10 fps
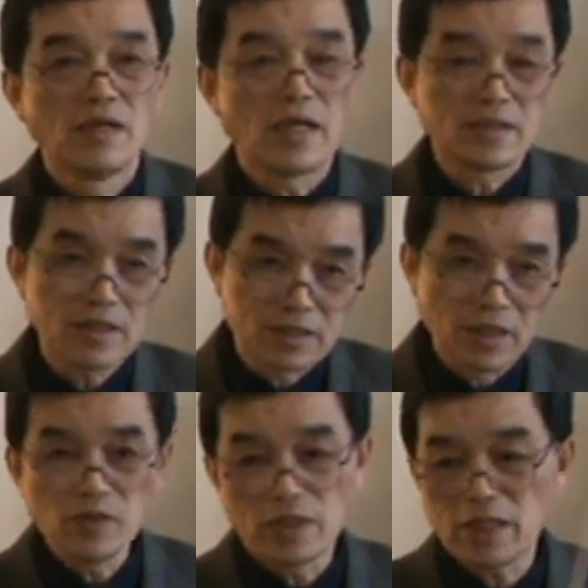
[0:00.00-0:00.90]
它这个
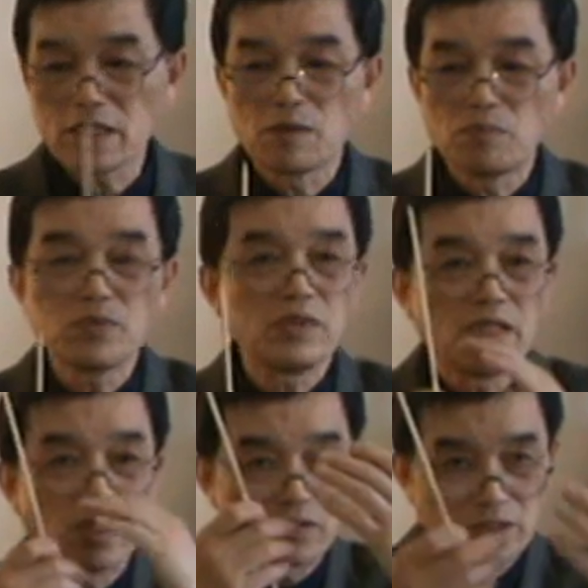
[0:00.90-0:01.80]
神选它是不
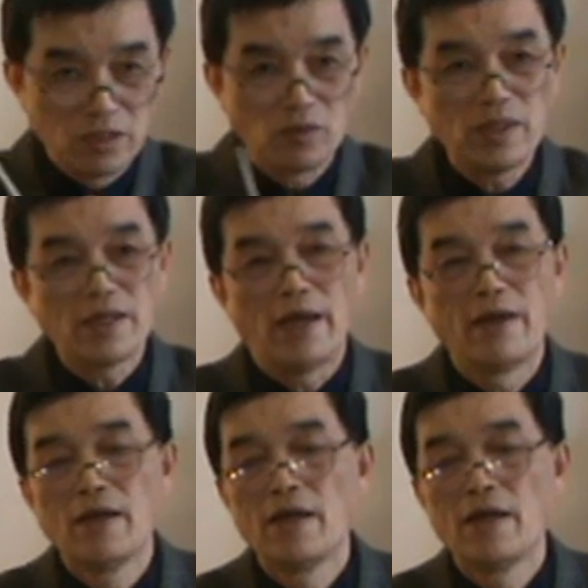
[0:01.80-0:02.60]
依靠器官来，